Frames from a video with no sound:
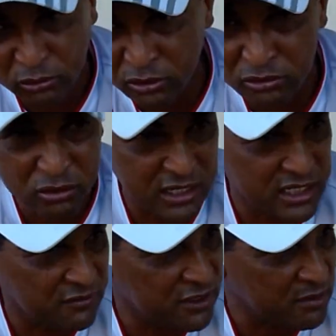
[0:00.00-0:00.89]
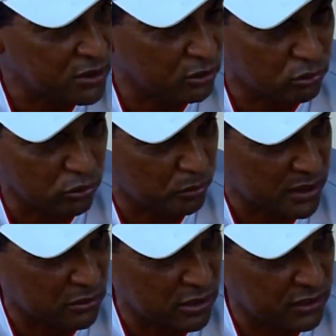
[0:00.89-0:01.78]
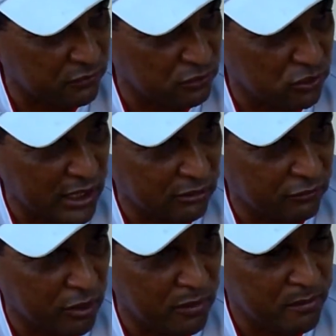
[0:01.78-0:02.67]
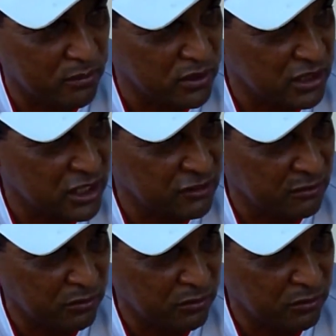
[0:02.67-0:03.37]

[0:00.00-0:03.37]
todos nós aqui fazendo de tudo para as coisas funcionarem de uma forma bem positiva.